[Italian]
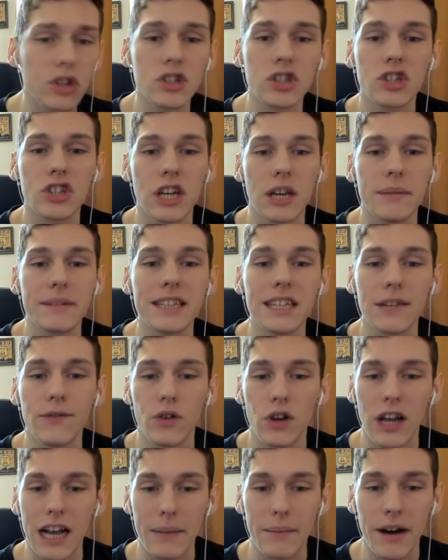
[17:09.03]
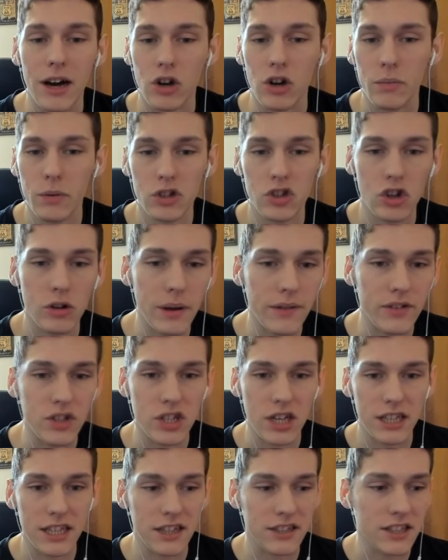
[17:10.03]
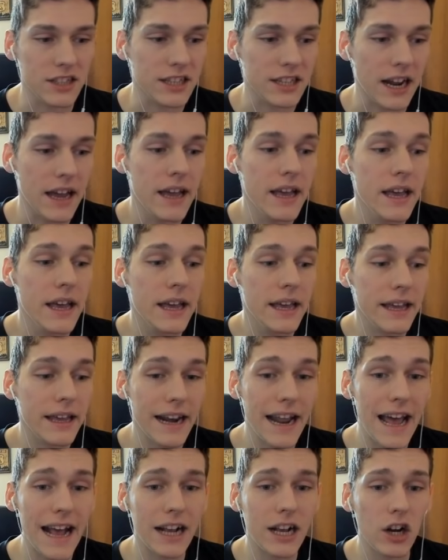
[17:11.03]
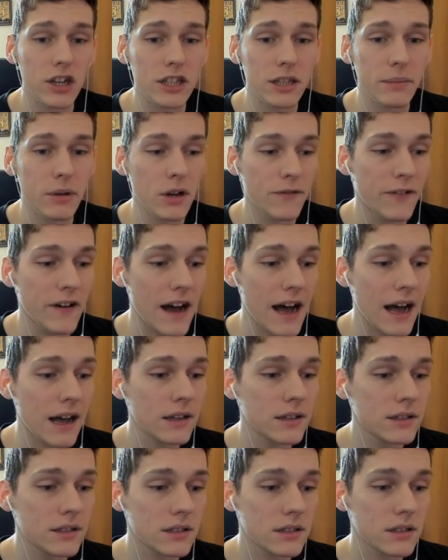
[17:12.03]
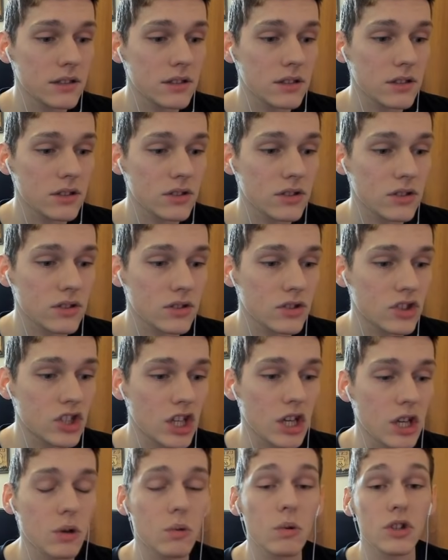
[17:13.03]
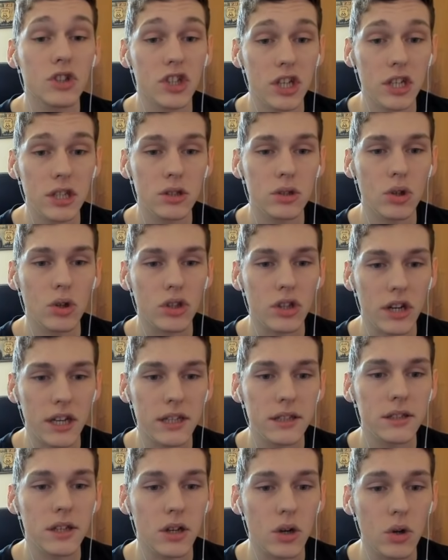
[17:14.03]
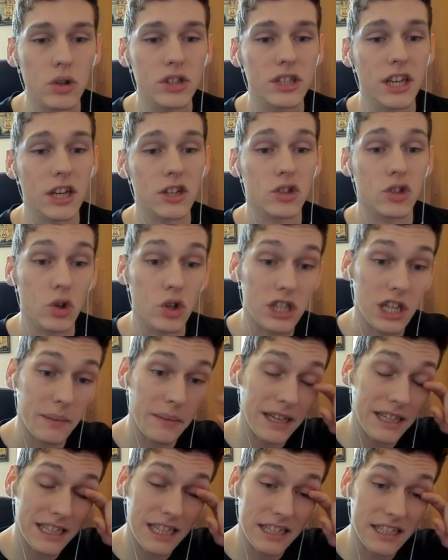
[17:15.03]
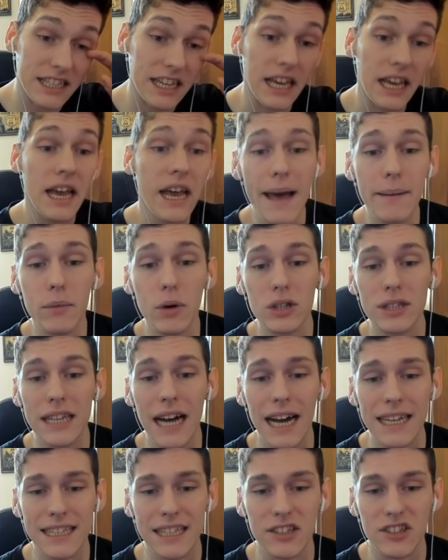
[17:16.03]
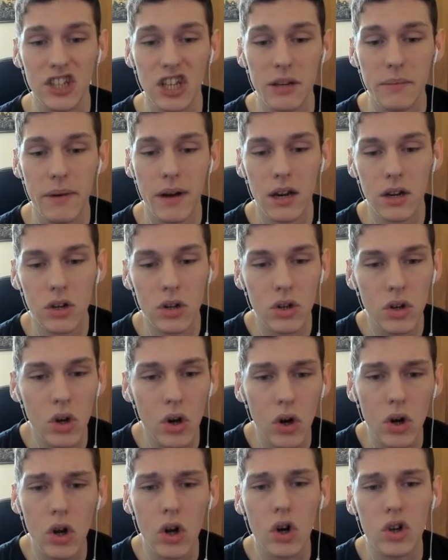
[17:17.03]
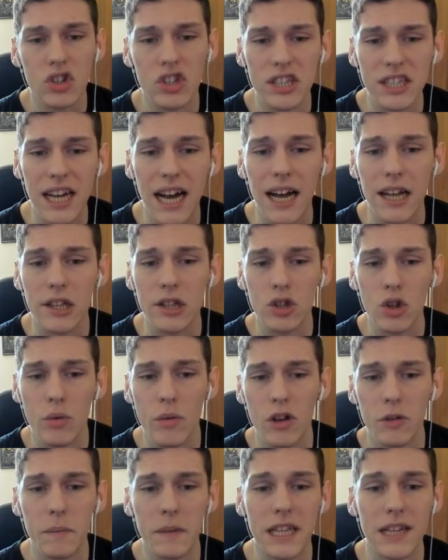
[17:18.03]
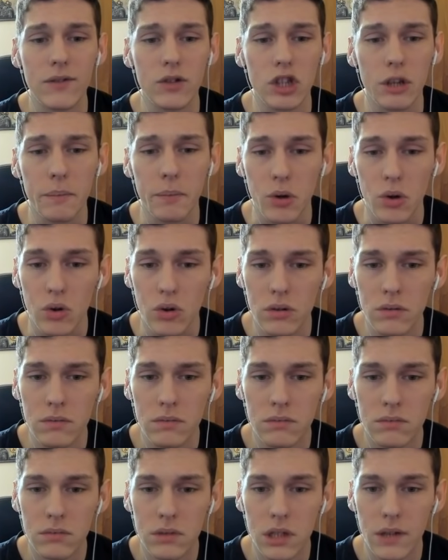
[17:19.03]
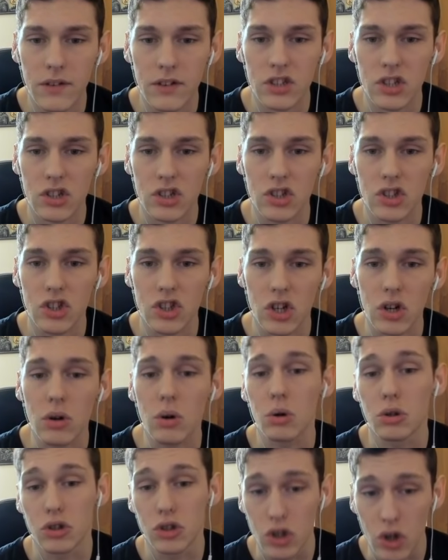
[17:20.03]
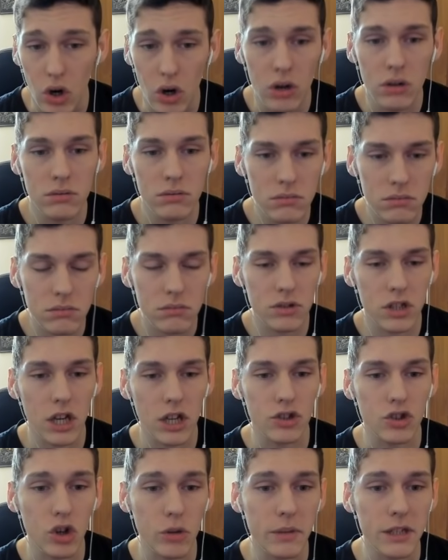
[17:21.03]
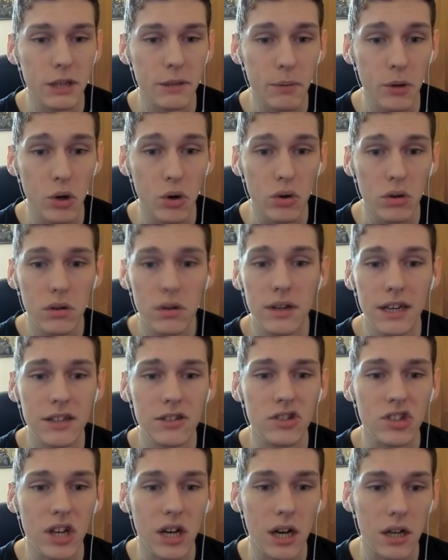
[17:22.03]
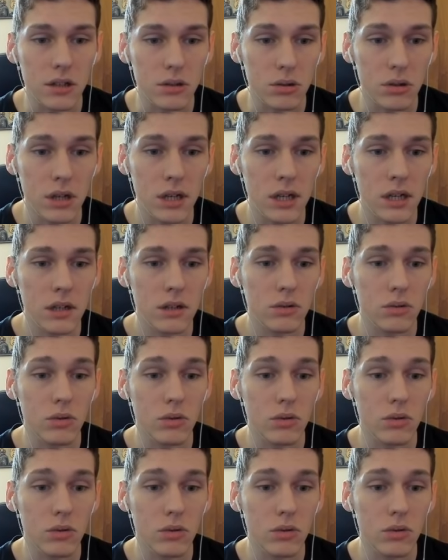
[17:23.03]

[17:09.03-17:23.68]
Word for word: Io sinceramente tifo la Camaro, però secondo me vince la DS3. Il record me lo fa? 530 rotti, assolutamente sì. È moddata sì, ma non così tanto. Mi aspettavo di più. Devo essere sincero, oddio. C'è insomma di più. Un gran salto, eh.